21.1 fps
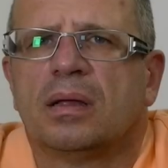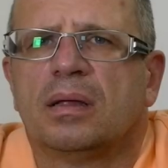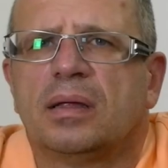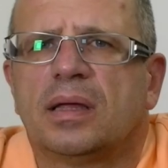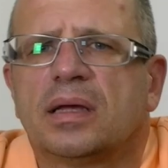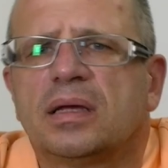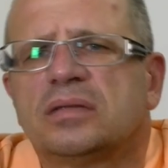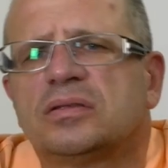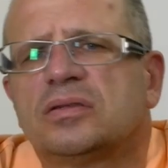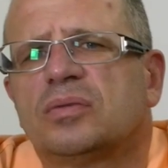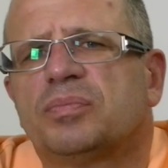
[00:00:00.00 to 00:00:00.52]

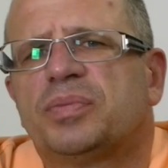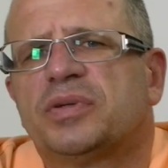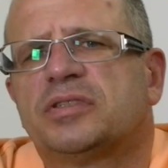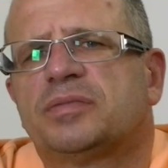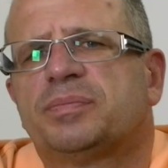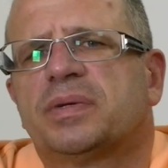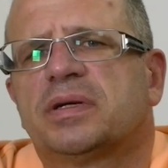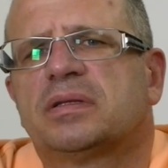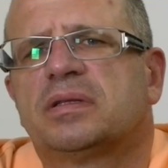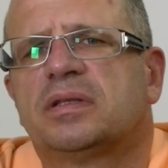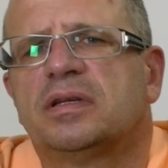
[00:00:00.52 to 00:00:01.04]
Jakie są
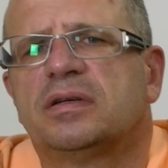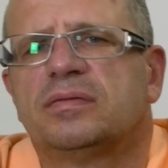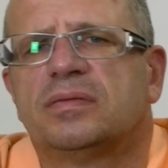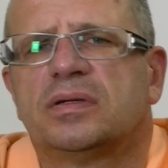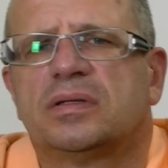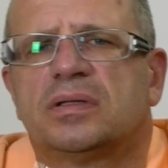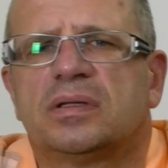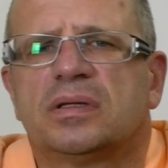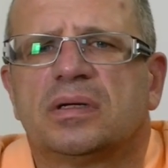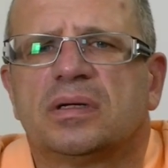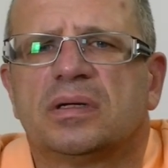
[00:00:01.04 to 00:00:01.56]

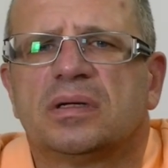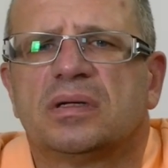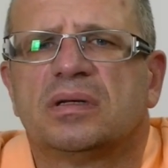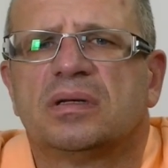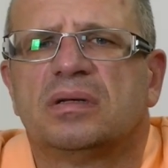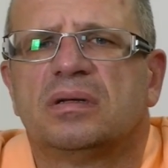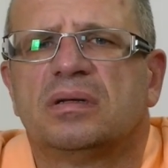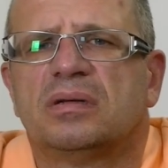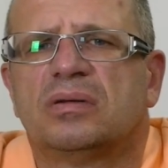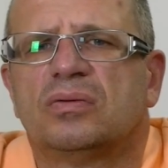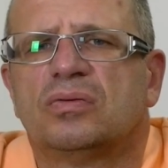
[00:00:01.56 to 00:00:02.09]
perspektywy
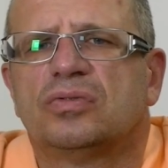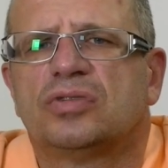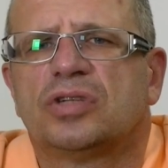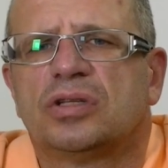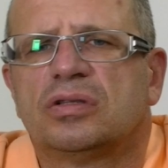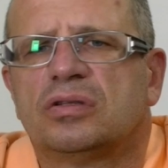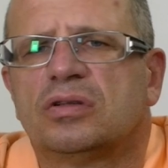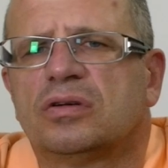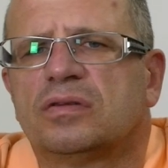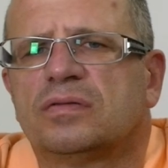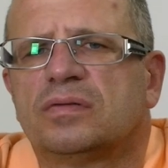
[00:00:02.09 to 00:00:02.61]
tej
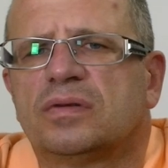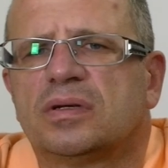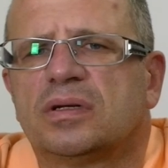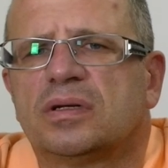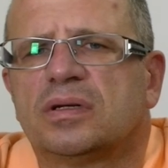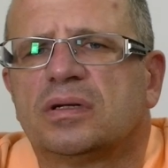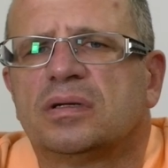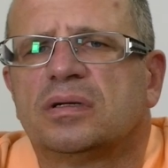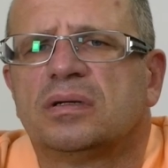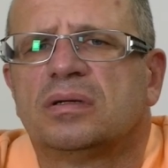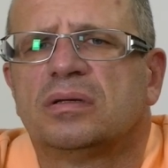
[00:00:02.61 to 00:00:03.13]

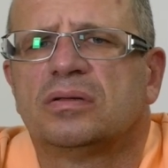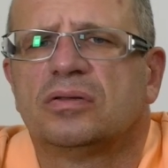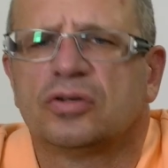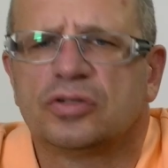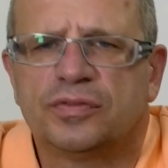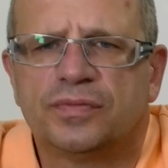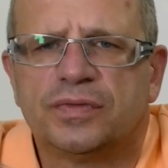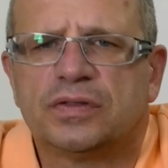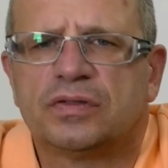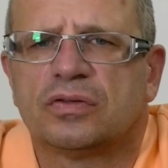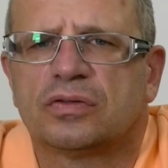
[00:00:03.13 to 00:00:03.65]
urzędowej,
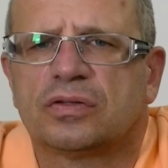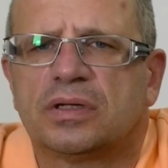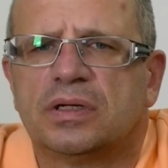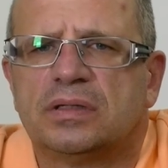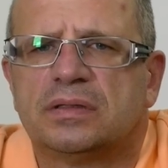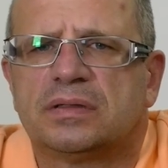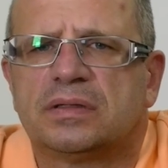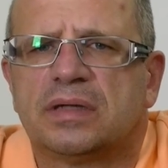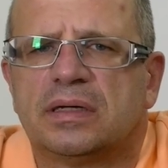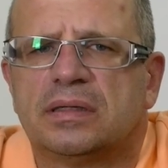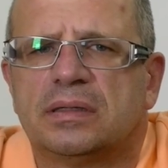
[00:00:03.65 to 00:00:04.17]
dość
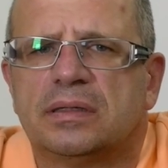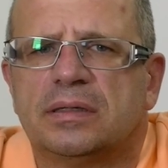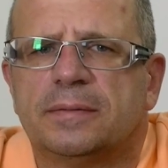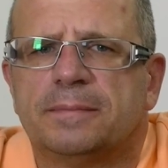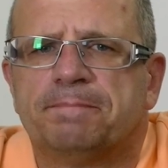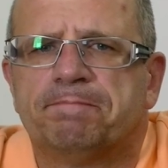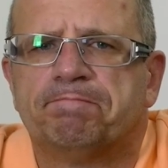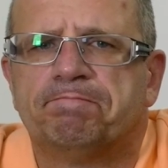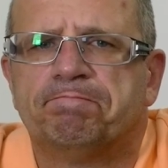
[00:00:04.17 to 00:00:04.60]
wysokiej ceny?